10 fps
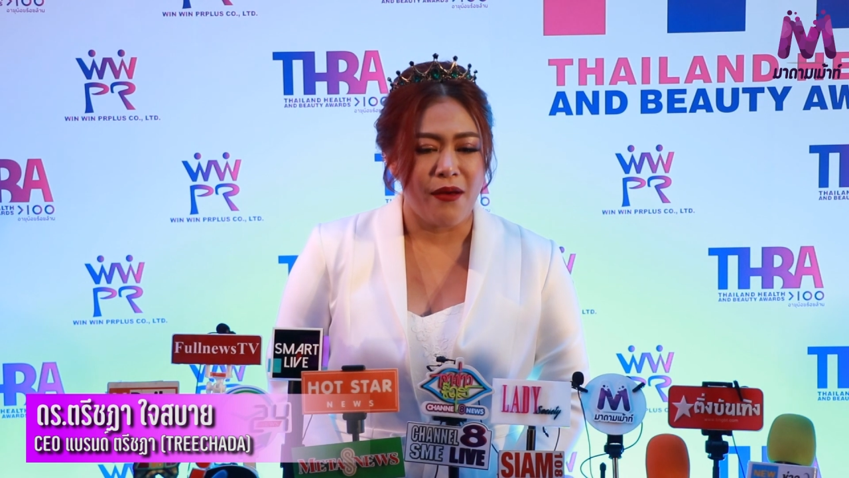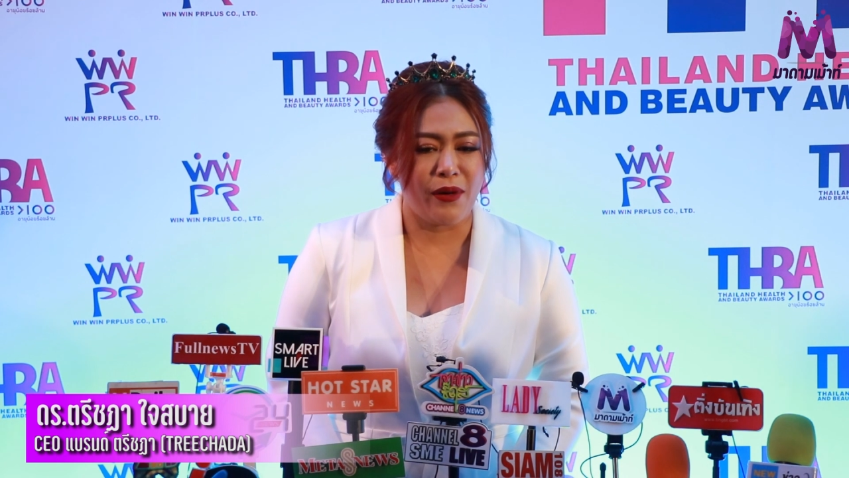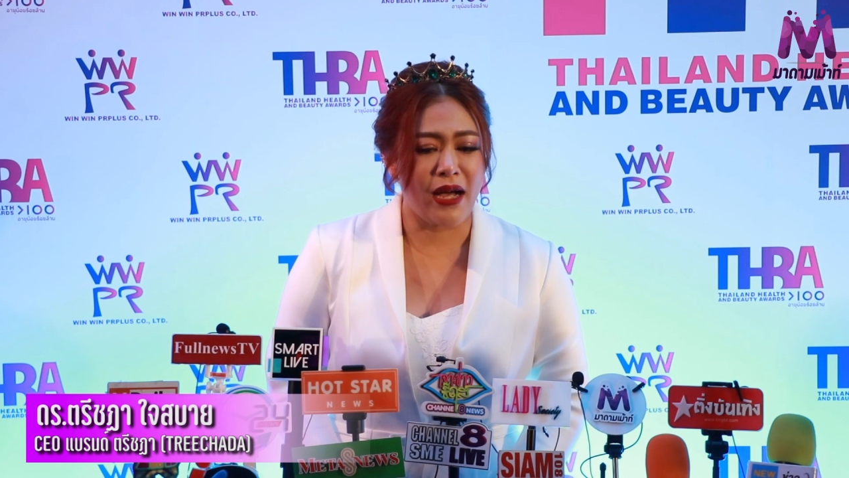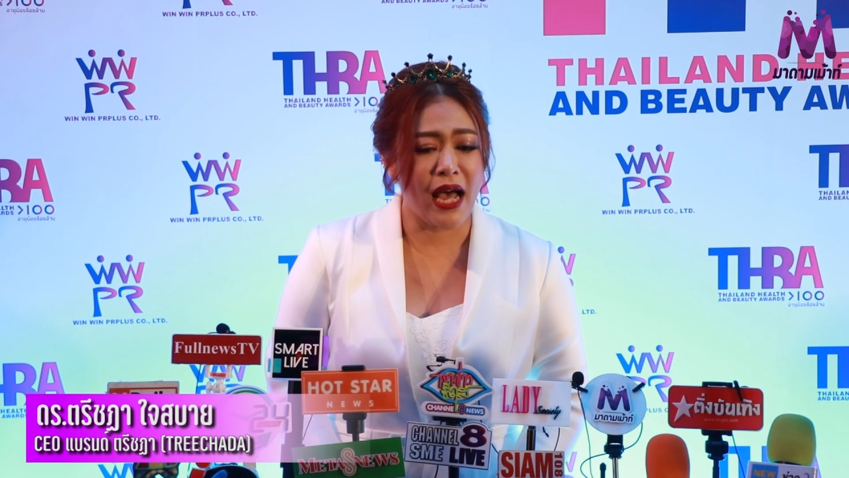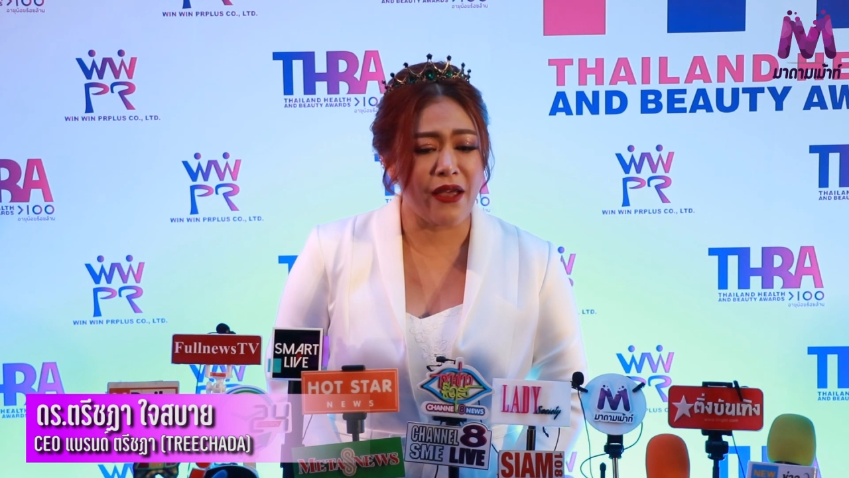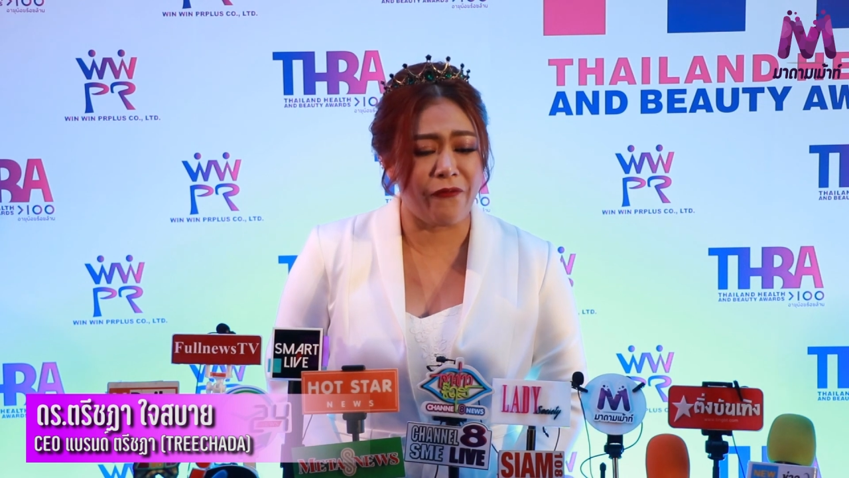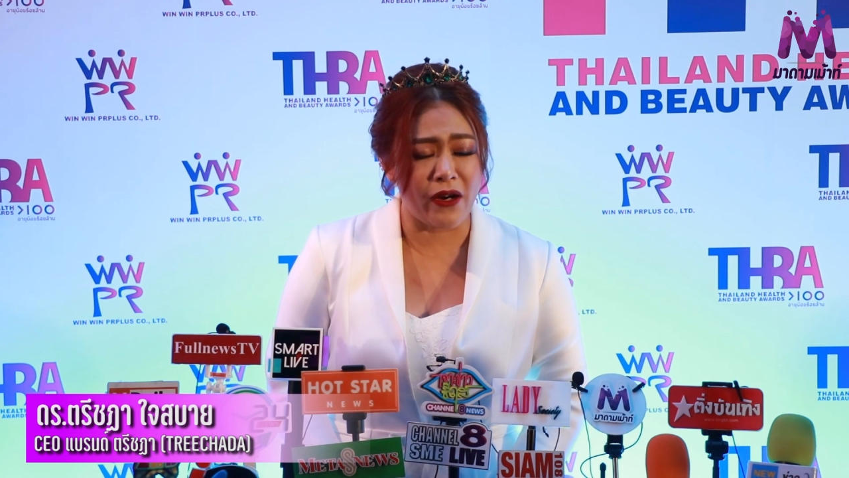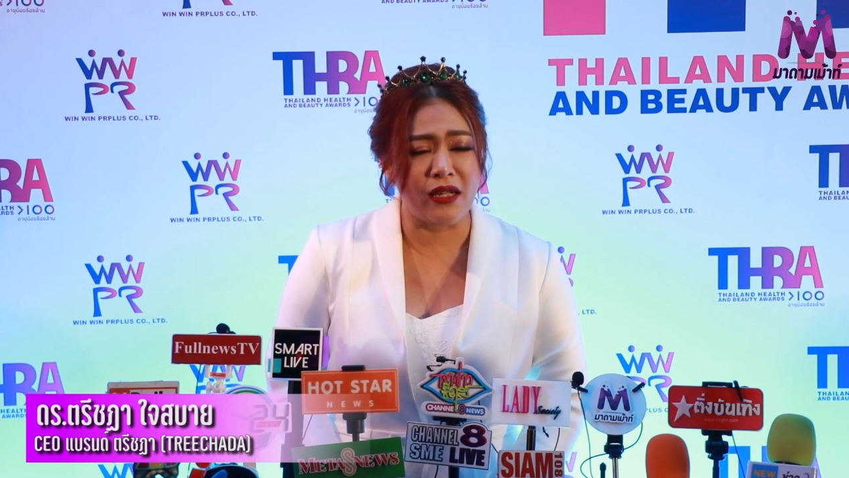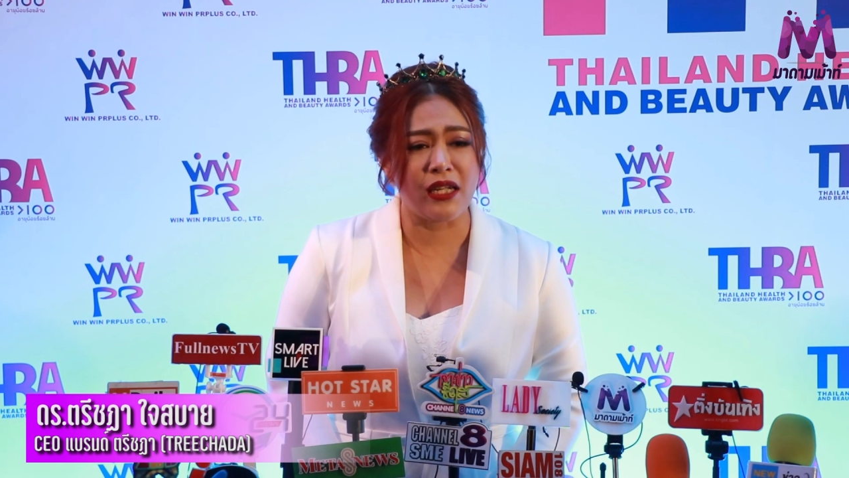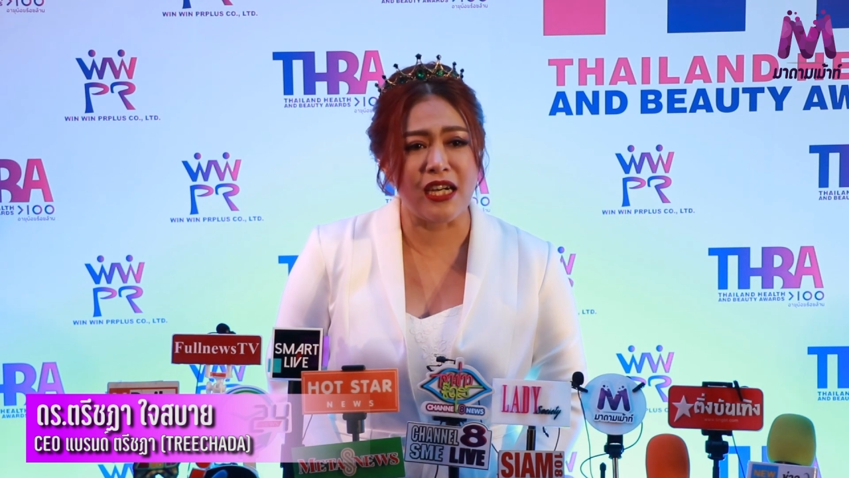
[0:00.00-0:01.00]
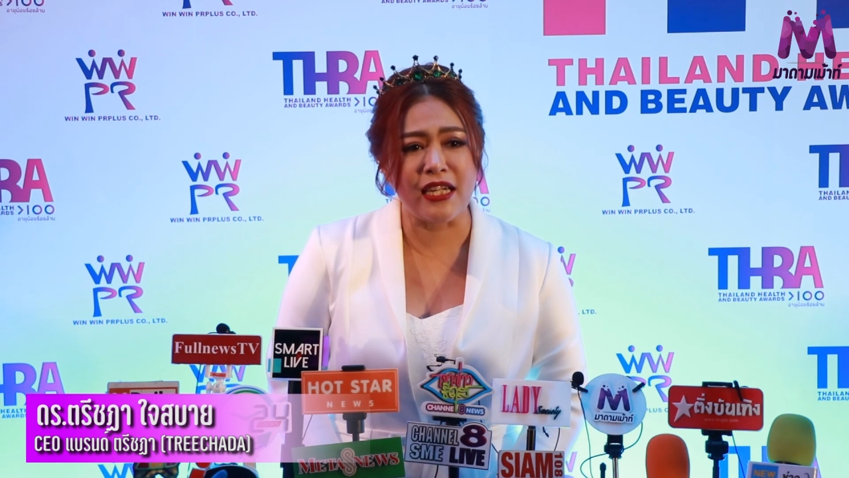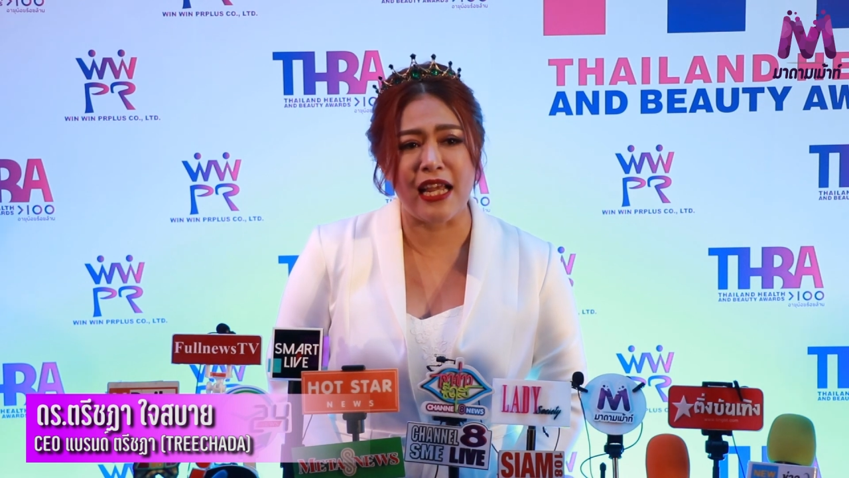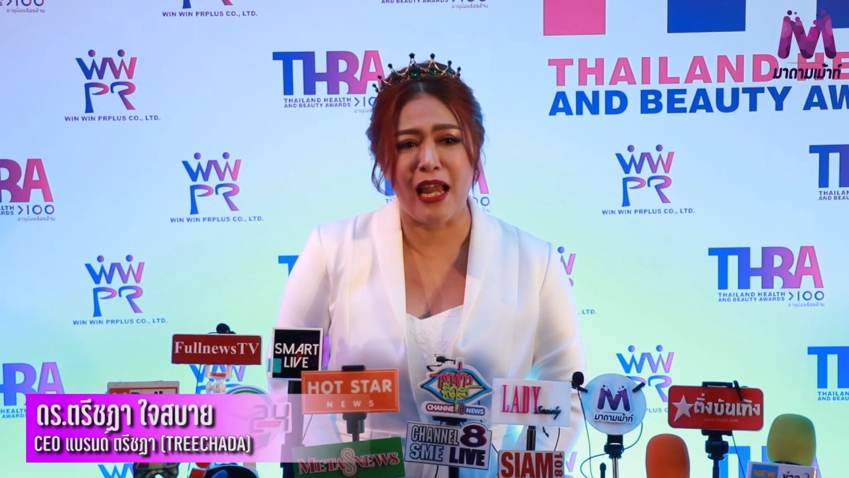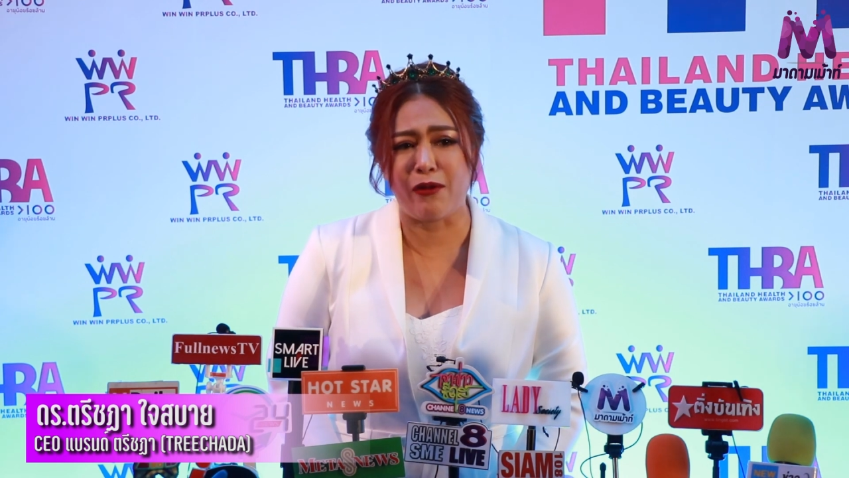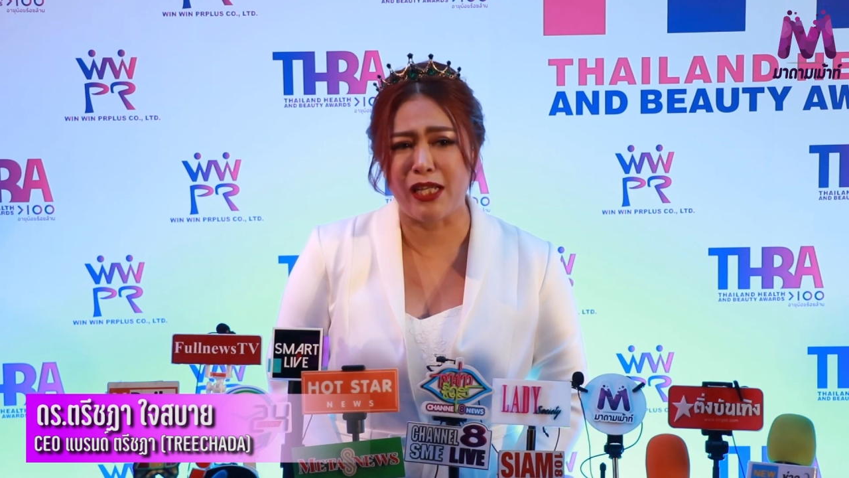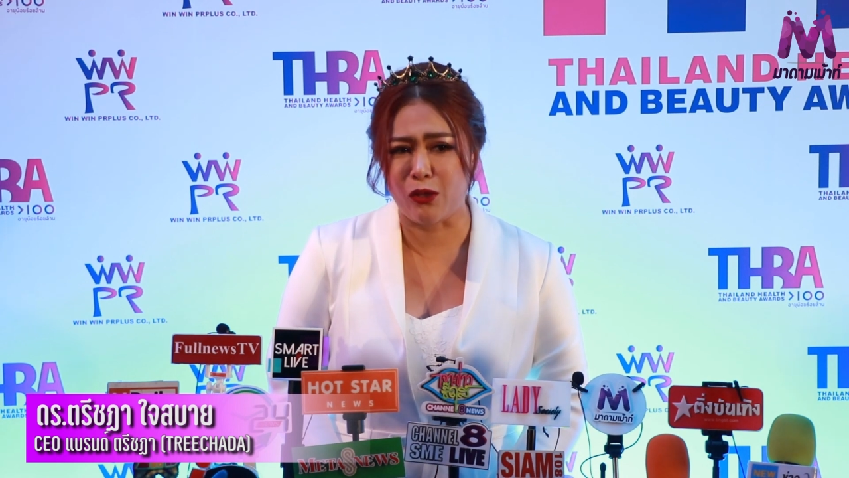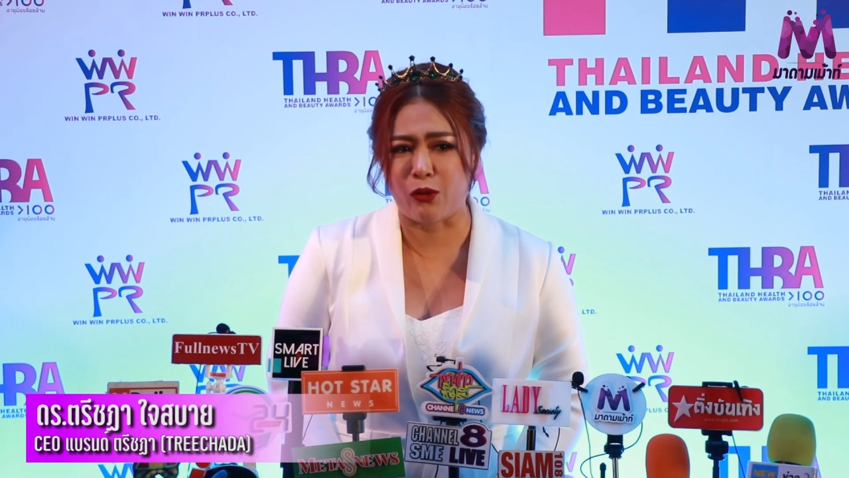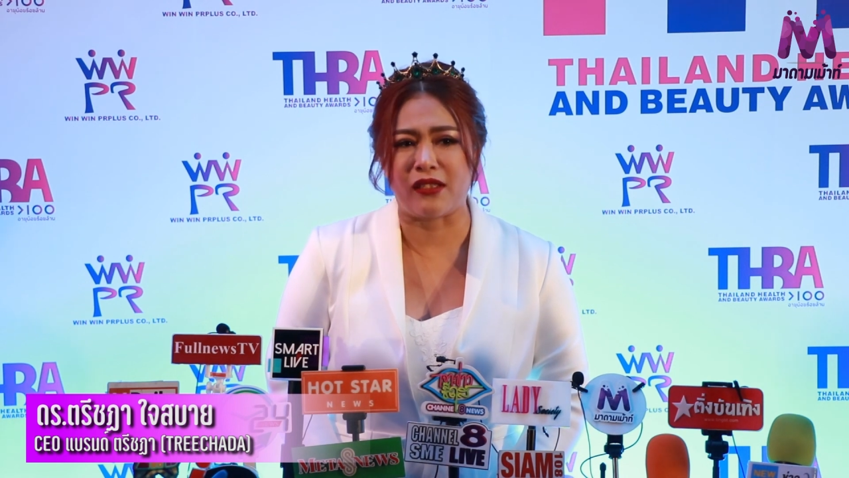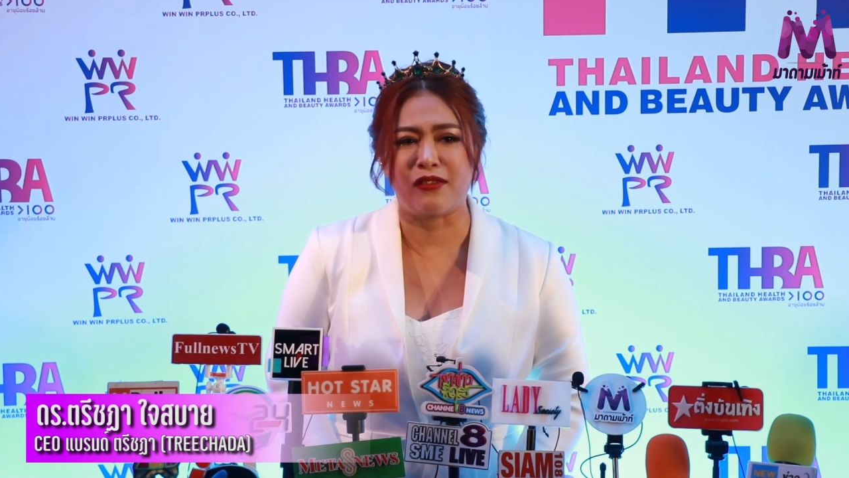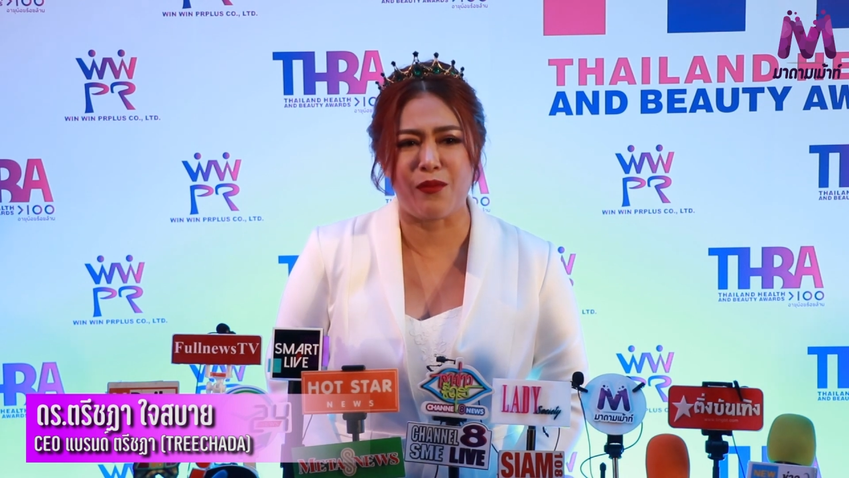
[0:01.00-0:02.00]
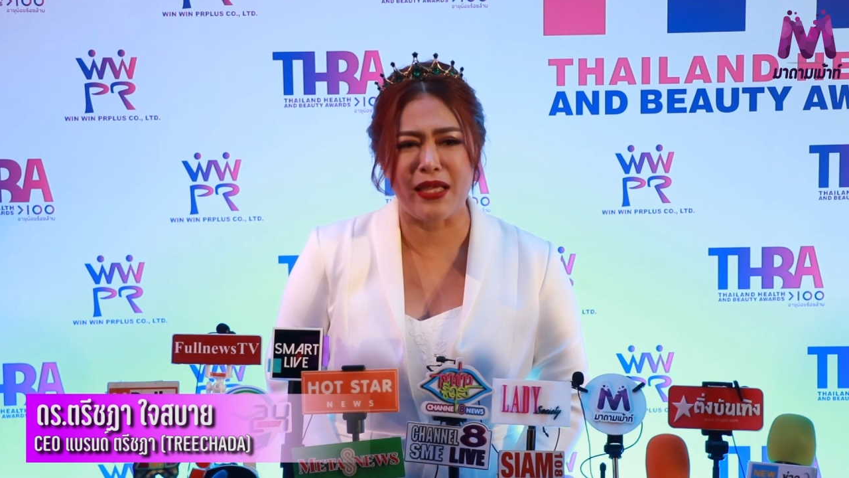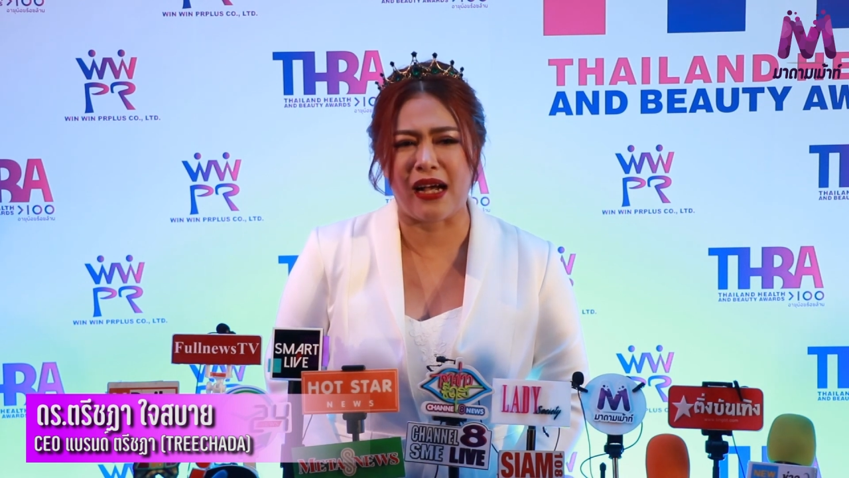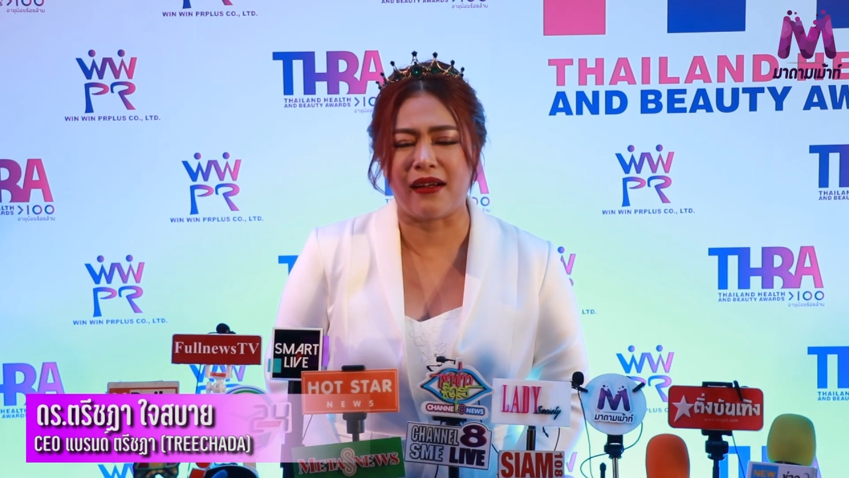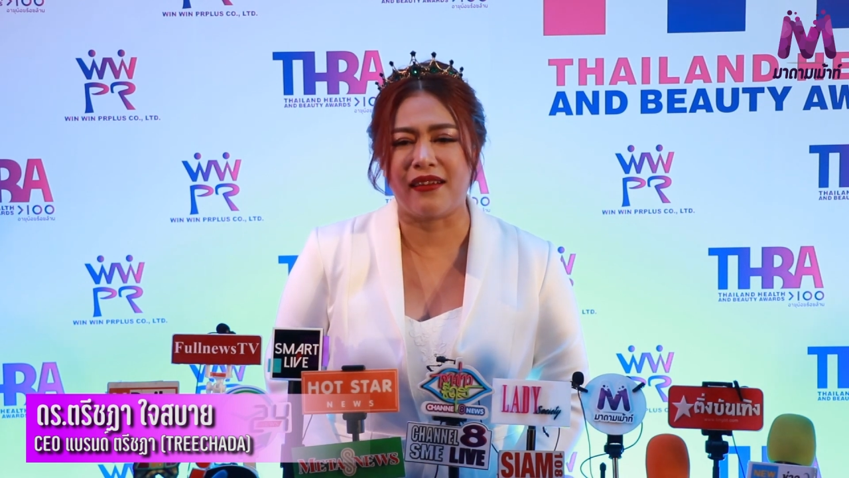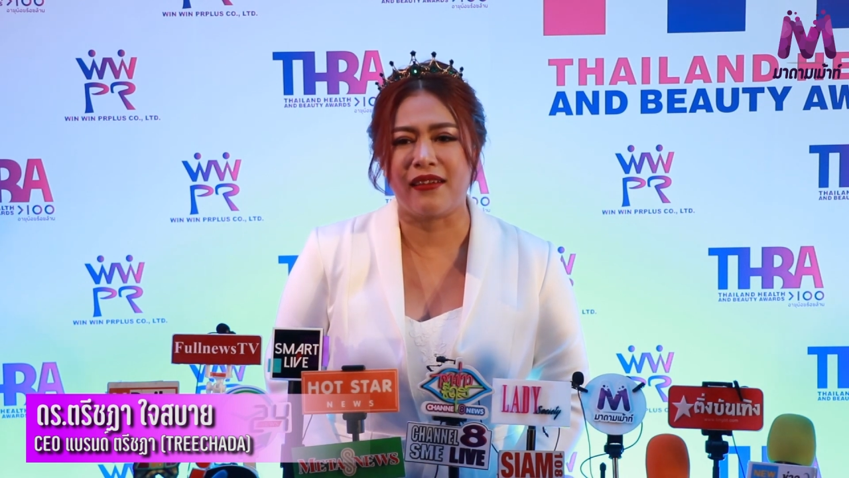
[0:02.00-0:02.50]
เพื่อให้ฟื้นคืนได้เร็วที่สุด ส้มยัง